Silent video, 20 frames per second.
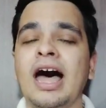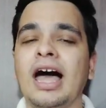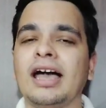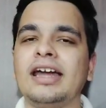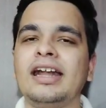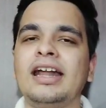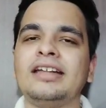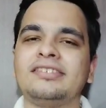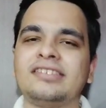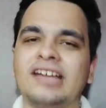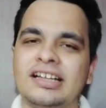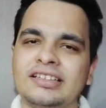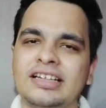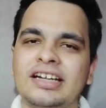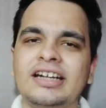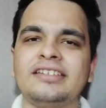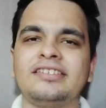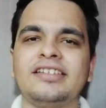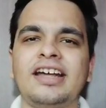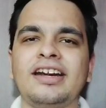अगर हाँ, सात
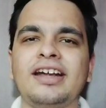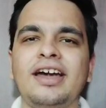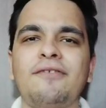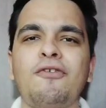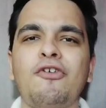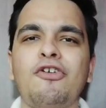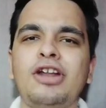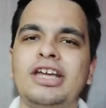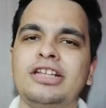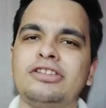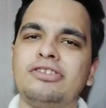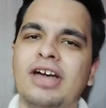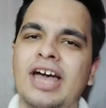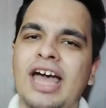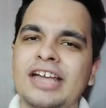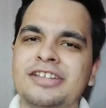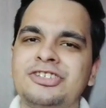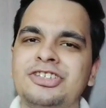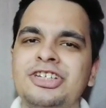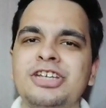आठ हजार का फोन है तो
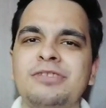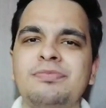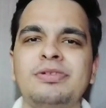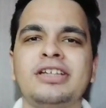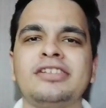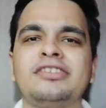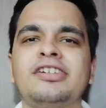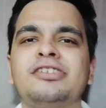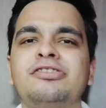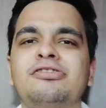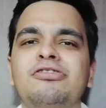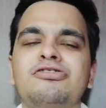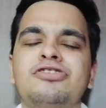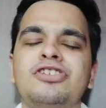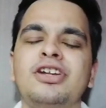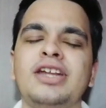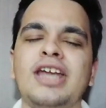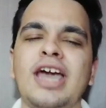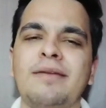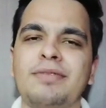एच डी प्लस
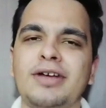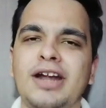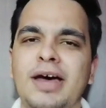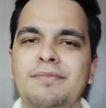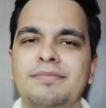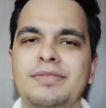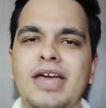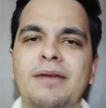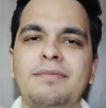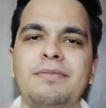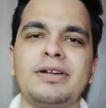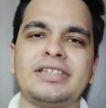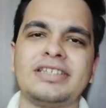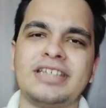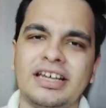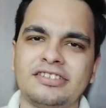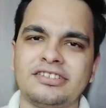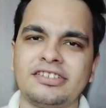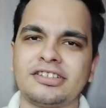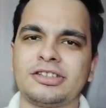रेजोल्यूशन यहाँ पर आप यहाँ पर
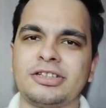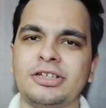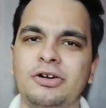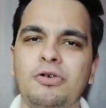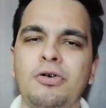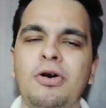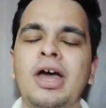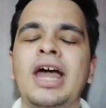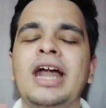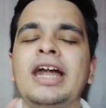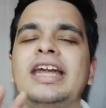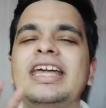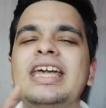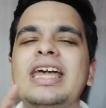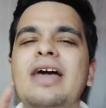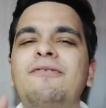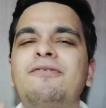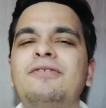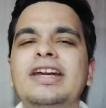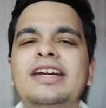जा सकते हो
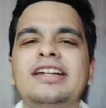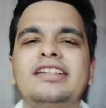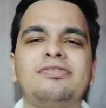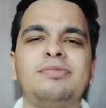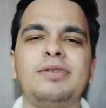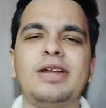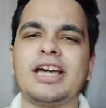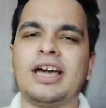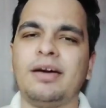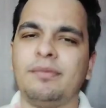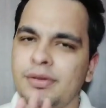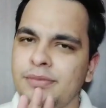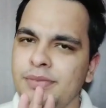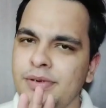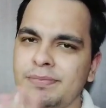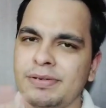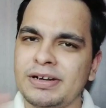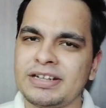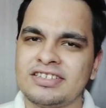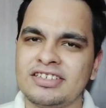टी डिस्प्ले कभी भी
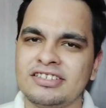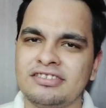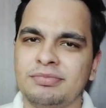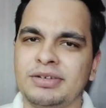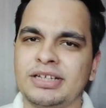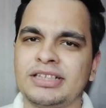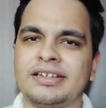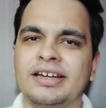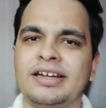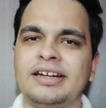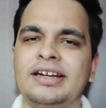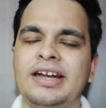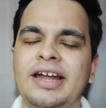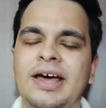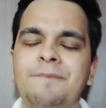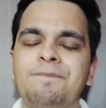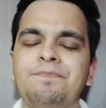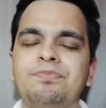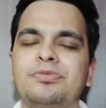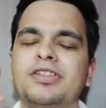परचेस मत
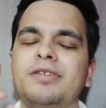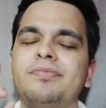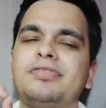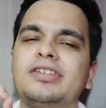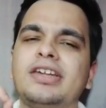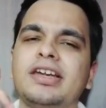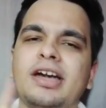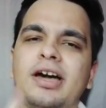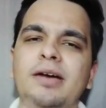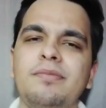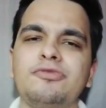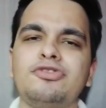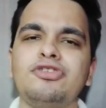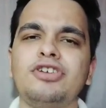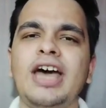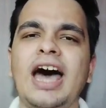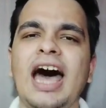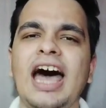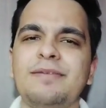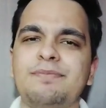करना सबसे कम जो
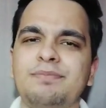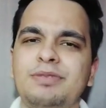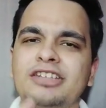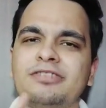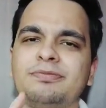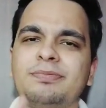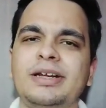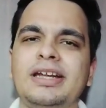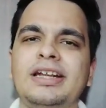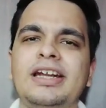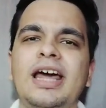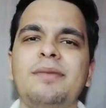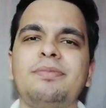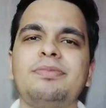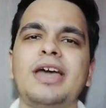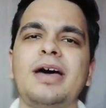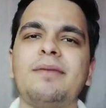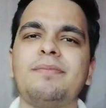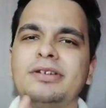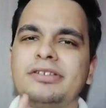है आईपीएस पैनल आप
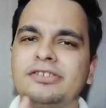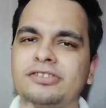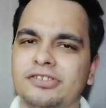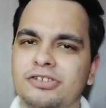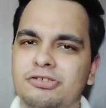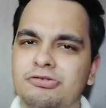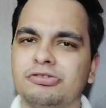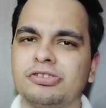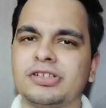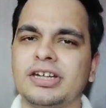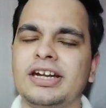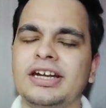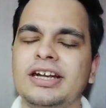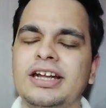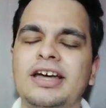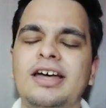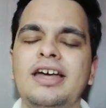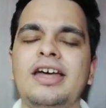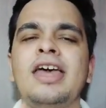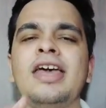यहाँ पर यूज
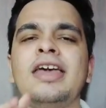करना